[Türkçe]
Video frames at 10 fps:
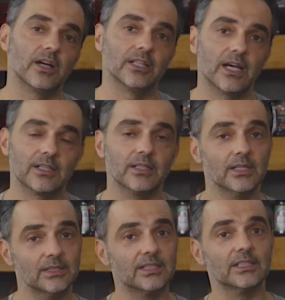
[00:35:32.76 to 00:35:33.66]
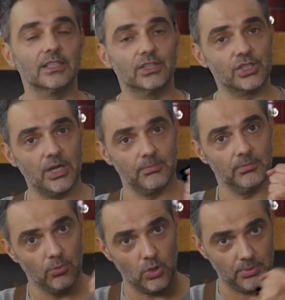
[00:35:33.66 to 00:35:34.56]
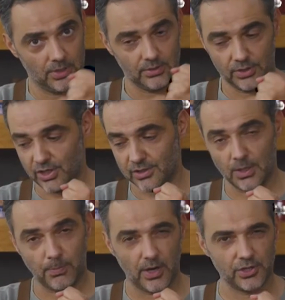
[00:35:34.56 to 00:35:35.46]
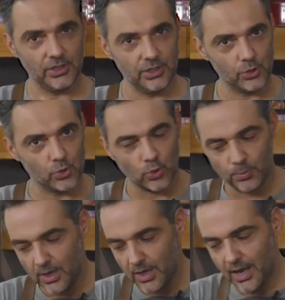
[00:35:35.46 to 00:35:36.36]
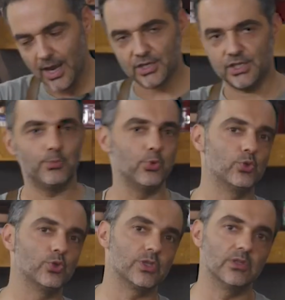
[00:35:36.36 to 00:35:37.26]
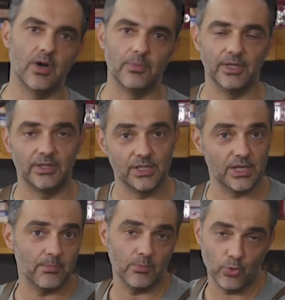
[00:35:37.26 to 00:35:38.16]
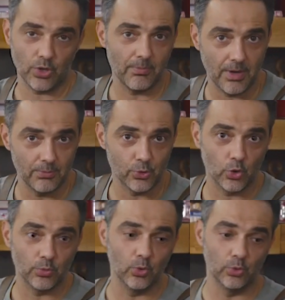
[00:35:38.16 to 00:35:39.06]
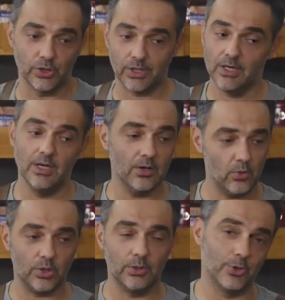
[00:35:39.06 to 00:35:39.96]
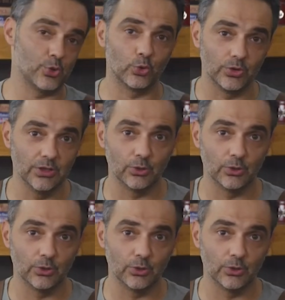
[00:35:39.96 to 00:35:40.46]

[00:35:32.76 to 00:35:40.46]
kadar tıkırdatacağım. Böyle bir içerisine parçalayıcı sokup her şeyi pürüzsüz kıvama getireceğim. Mükemmel bir çorba olacak. Orada biraz ortalığı